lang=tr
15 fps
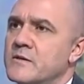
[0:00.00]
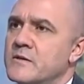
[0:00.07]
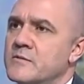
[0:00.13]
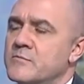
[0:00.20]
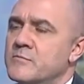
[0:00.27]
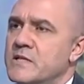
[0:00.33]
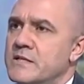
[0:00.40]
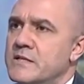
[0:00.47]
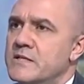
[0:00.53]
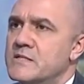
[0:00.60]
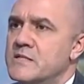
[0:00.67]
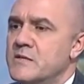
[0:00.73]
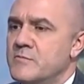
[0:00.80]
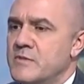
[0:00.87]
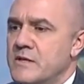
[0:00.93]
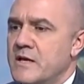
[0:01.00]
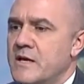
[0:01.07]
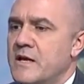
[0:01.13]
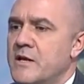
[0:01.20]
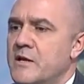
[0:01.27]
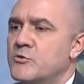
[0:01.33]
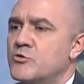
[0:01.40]
bildiğiniz gibi
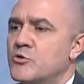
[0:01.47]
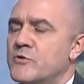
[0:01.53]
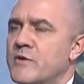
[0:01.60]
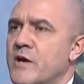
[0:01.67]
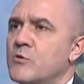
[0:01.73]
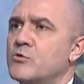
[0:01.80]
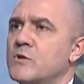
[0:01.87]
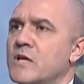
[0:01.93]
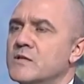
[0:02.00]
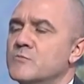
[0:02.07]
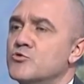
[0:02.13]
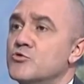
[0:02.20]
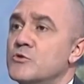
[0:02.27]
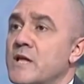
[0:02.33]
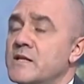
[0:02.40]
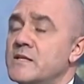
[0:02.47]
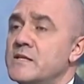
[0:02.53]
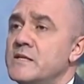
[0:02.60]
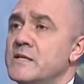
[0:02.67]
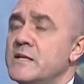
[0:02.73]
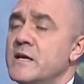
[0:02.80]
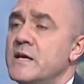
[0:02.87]
elektronik veya kullandığımız ürünlerde
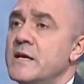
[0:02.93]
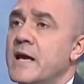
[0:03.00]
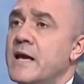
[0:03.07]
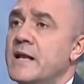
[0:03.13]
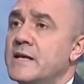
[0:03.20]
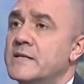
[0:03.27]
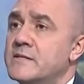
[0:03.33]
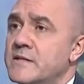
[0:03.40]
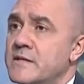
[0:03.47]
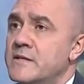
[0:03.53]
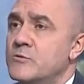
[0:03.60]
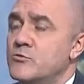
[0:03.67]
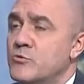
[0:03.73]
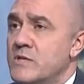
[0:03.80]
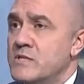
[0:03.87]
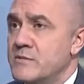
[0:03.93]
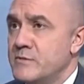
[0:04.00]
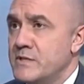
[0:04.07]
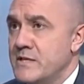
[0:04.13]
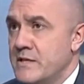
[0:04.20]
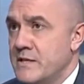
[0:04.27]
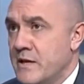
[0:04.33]
değil, elektrik
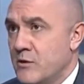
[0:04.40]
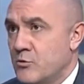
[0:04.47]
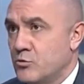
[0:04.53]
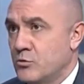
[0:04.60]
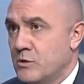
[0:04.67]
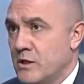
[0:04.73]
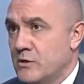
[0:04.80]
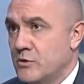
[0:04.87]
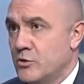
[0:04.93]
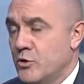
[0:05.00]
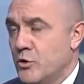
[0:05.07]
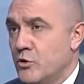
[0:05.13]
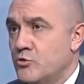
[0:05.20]
üretiminde de kullanılıyor. Evet.